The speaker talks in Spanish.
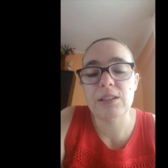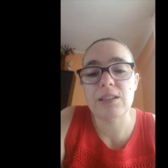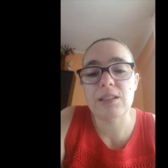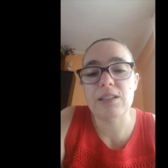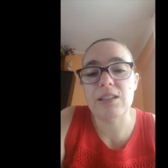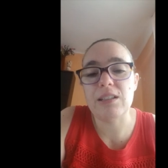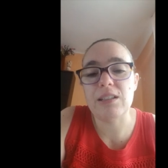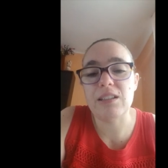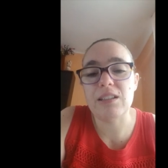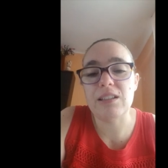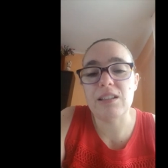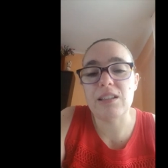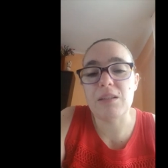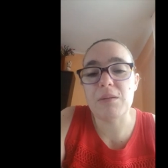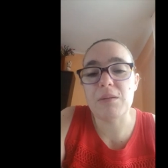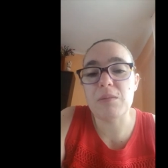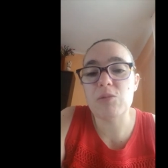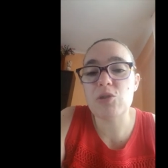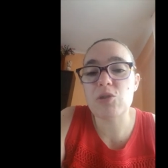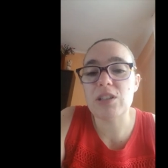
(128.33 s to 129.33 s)
y
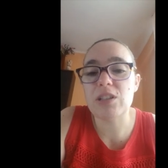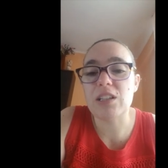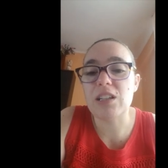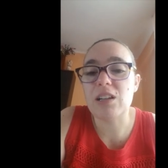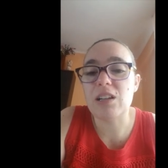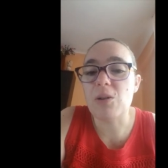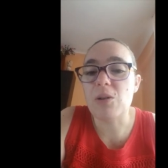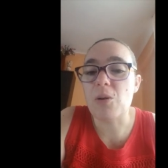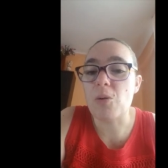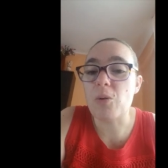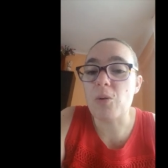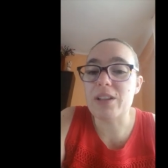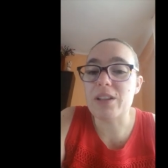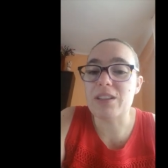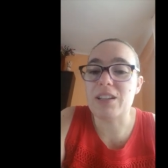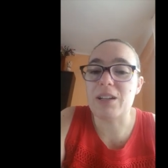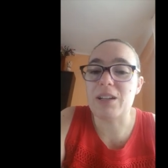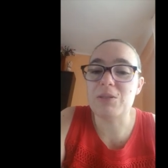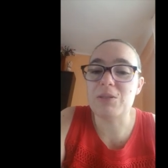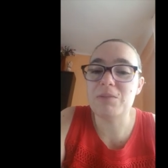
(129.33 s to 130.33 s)
debemos de tenerlo en
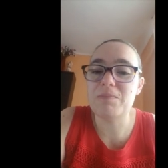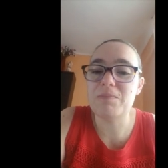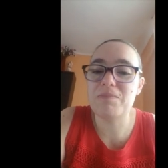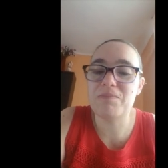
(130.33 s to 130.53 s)
cuenta. ¿no?